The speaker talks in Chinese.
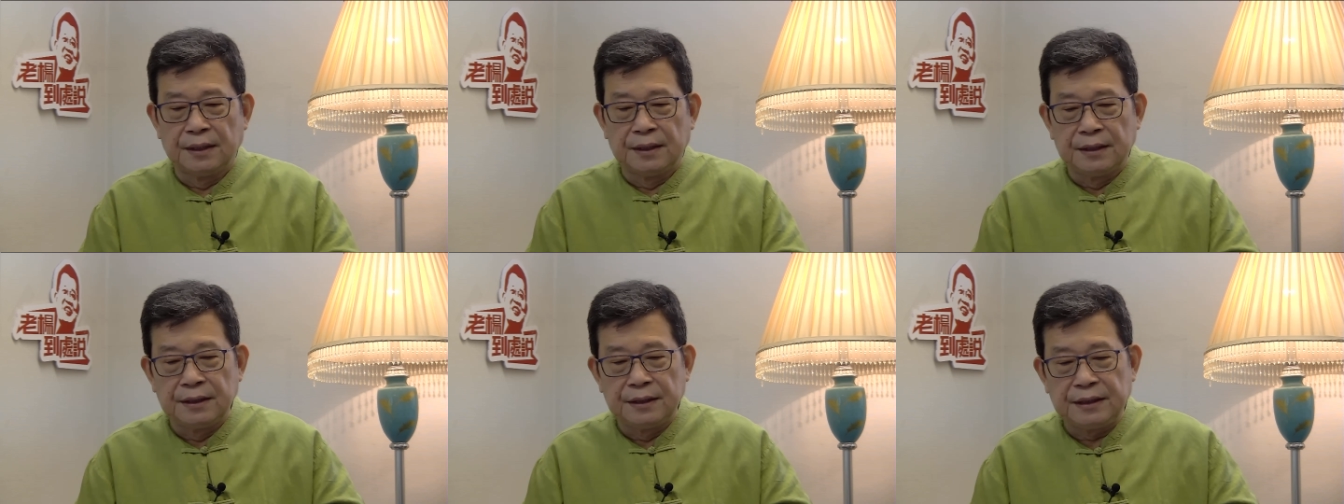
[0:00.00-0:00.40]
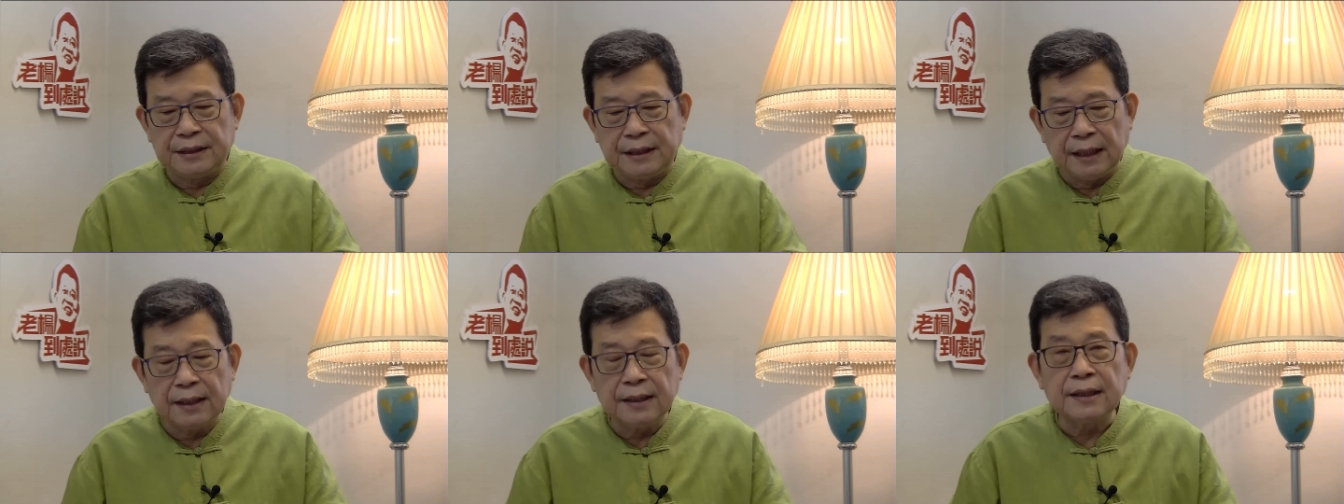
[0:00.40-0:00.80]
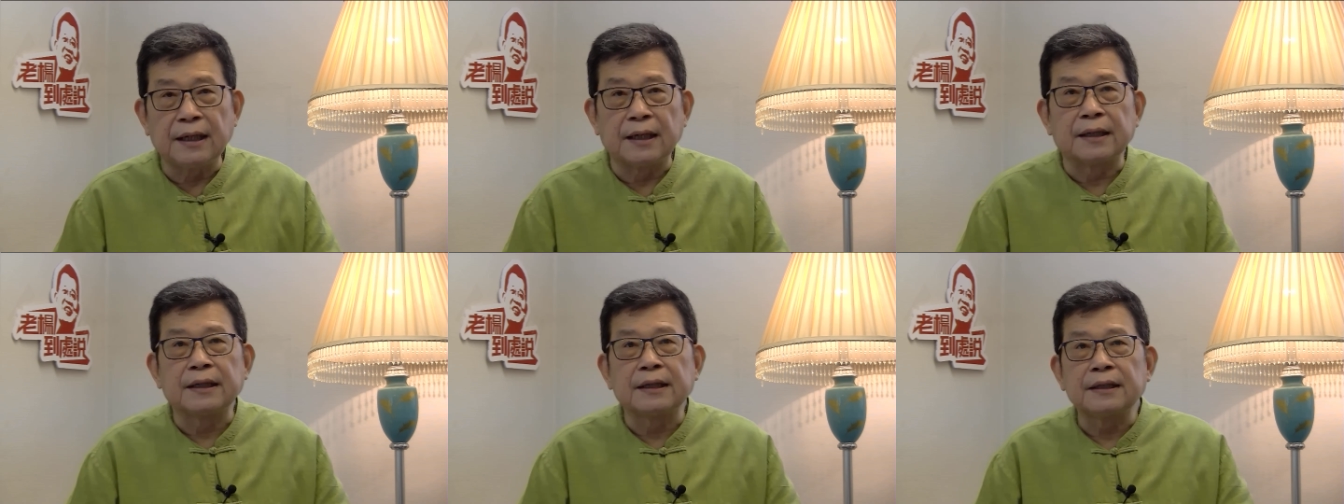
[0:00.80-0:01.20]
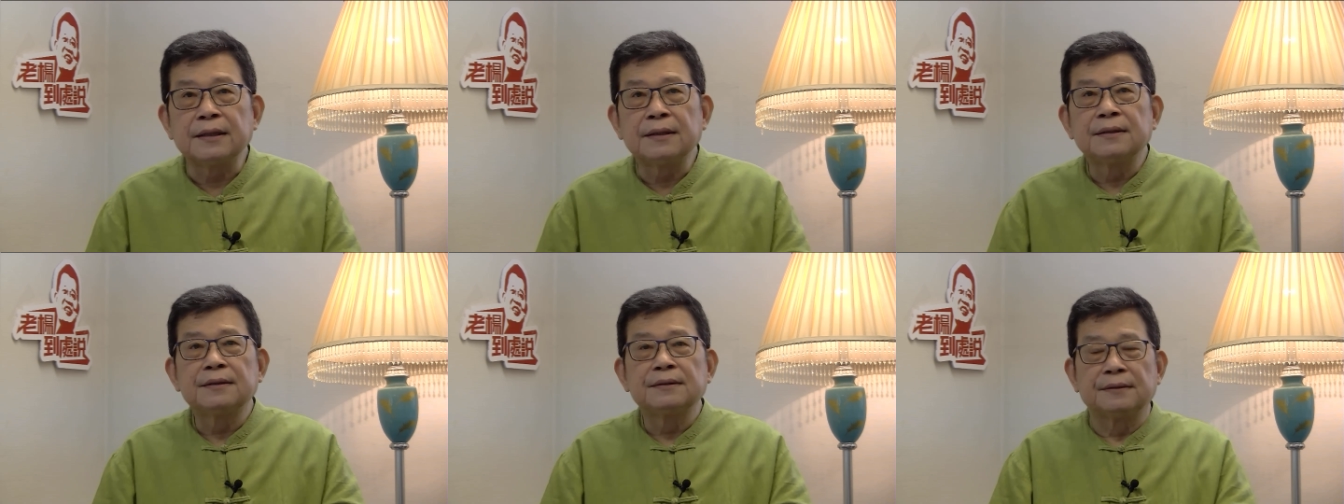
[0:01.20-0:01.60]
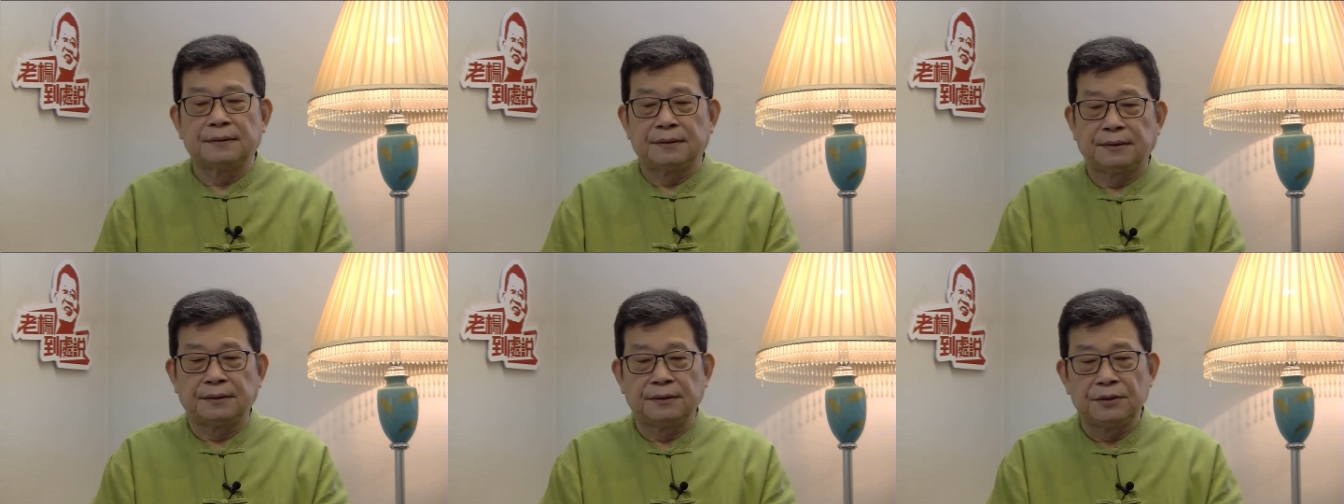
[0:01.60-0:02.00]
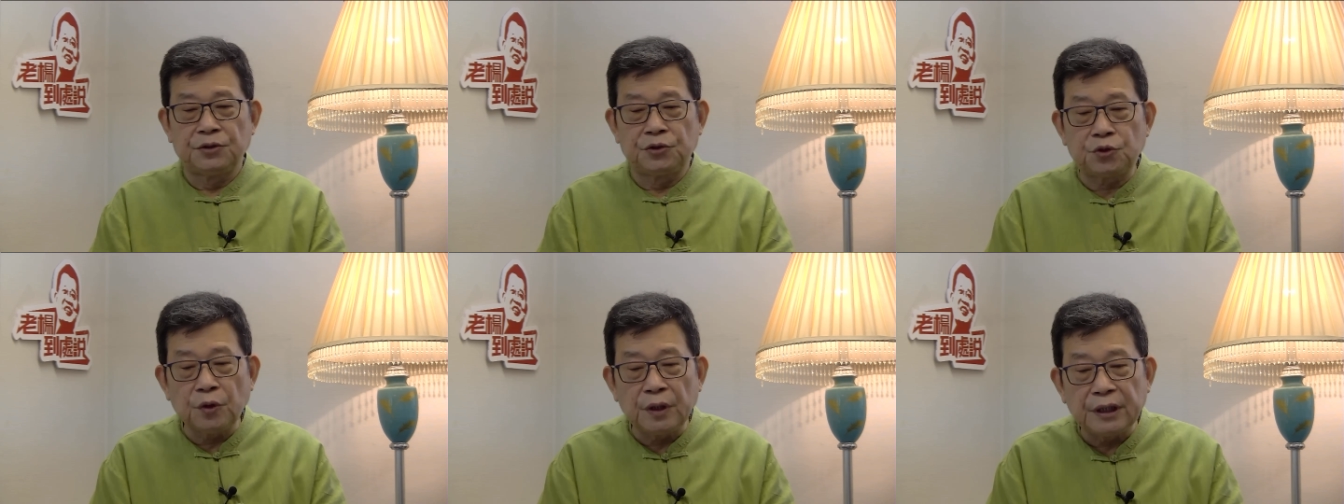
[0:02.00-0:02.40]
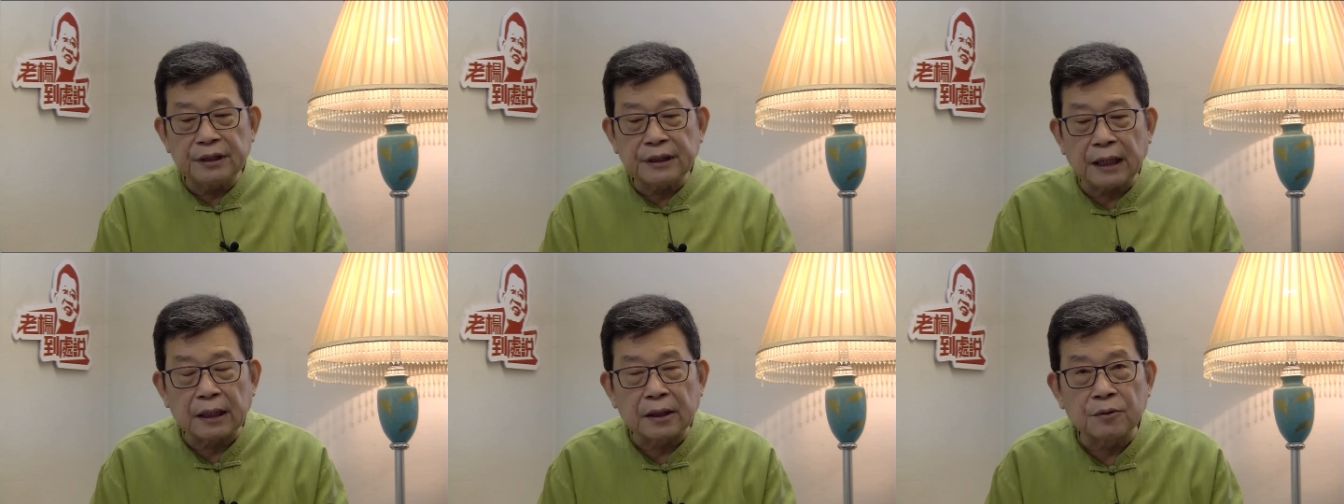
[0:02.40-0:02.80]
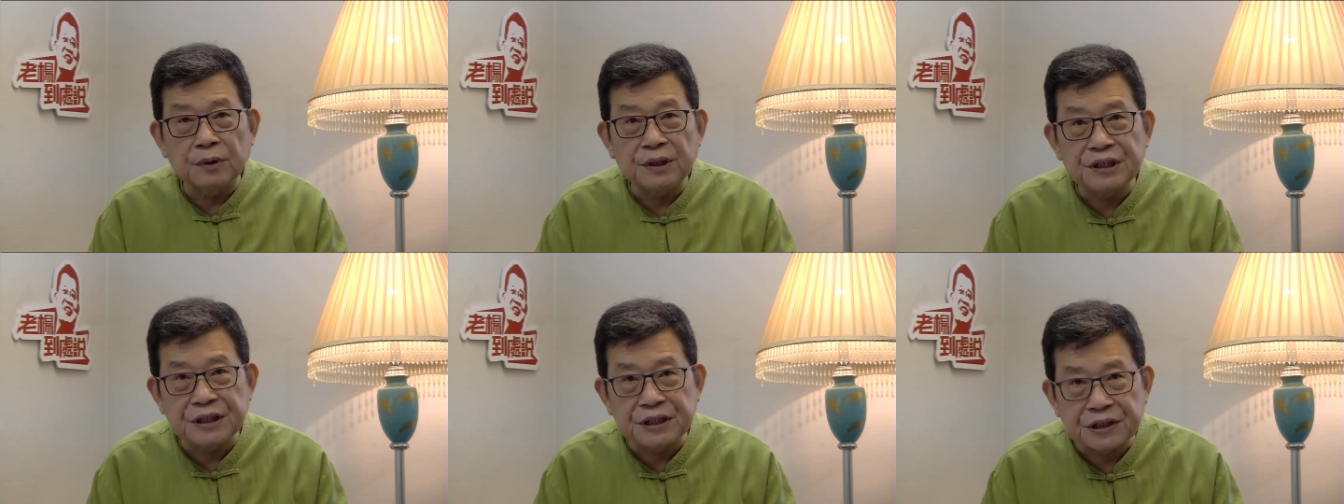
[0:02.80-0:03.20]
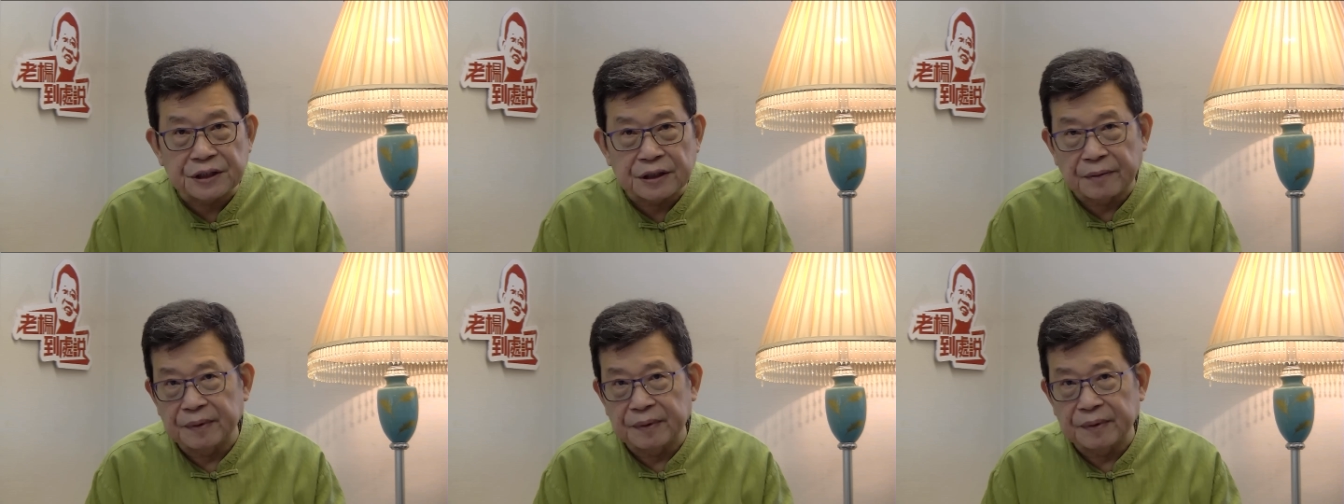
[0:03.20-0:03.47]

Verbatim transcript: 香港呢，最大的危机是什么？